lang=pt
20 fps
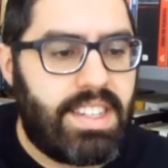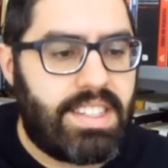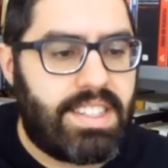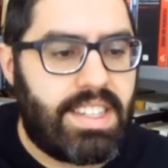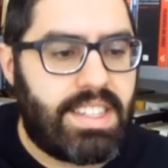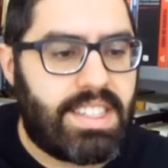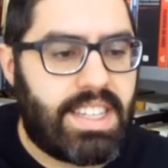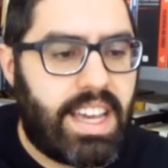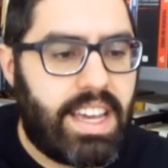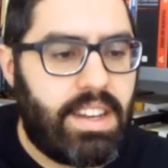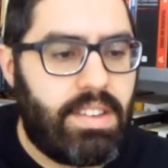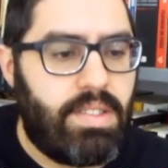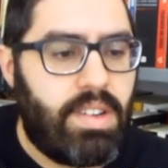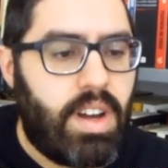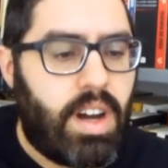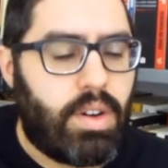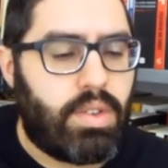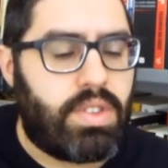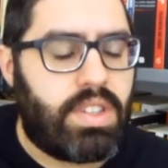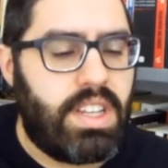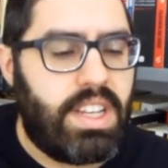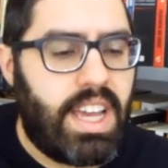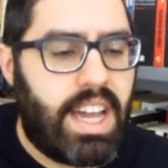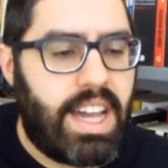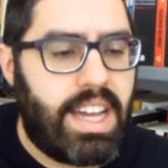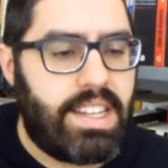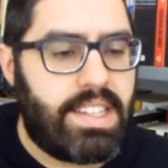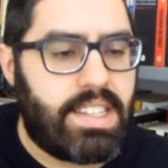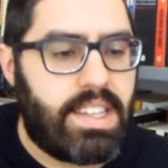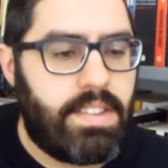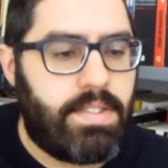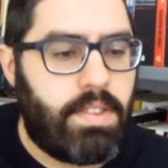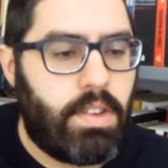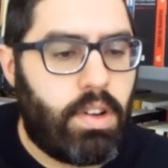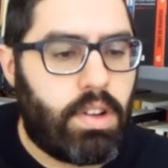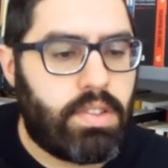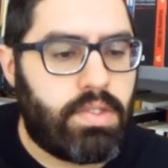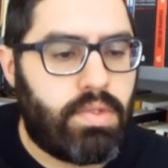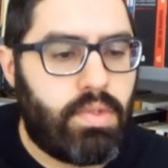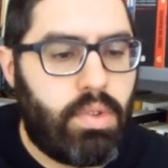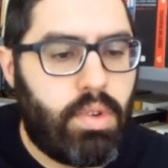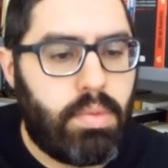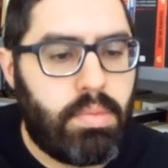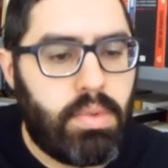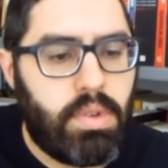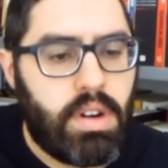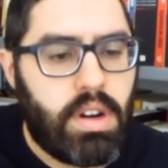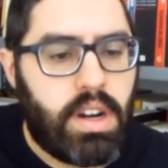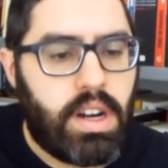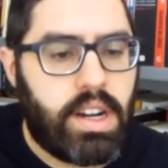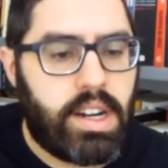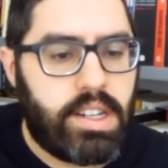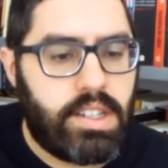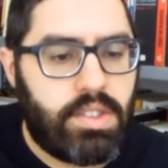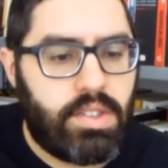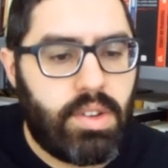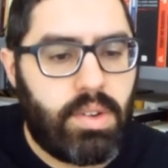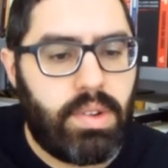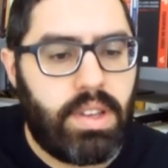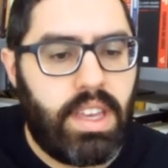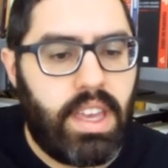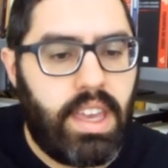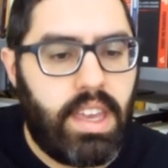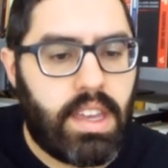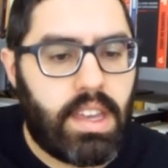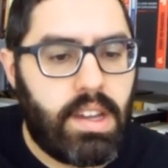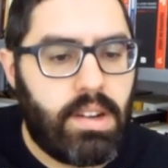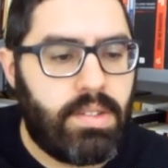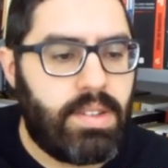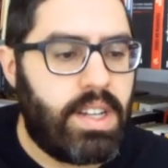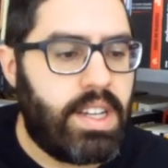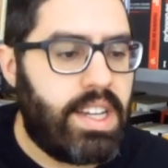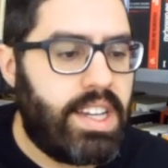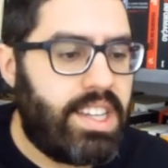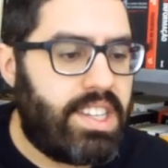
necessário. Auxiliares que filósofos como Herschel e Hegel